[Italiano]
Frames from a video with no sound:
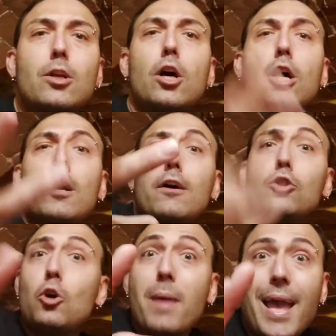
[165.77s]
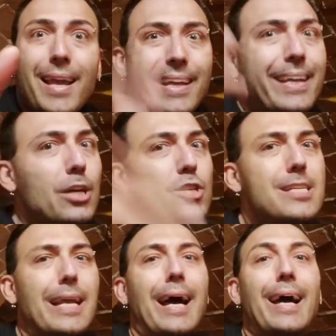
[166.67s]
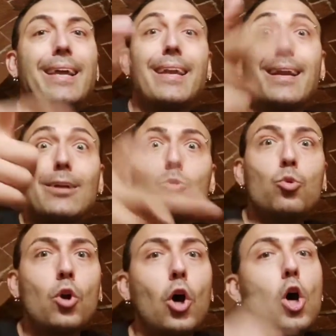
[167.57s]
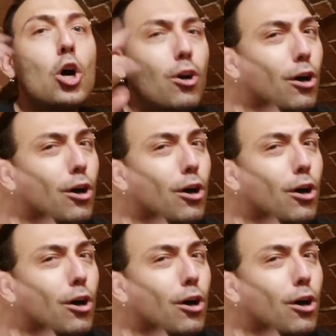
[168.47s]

D- domenica ci sarà il raduno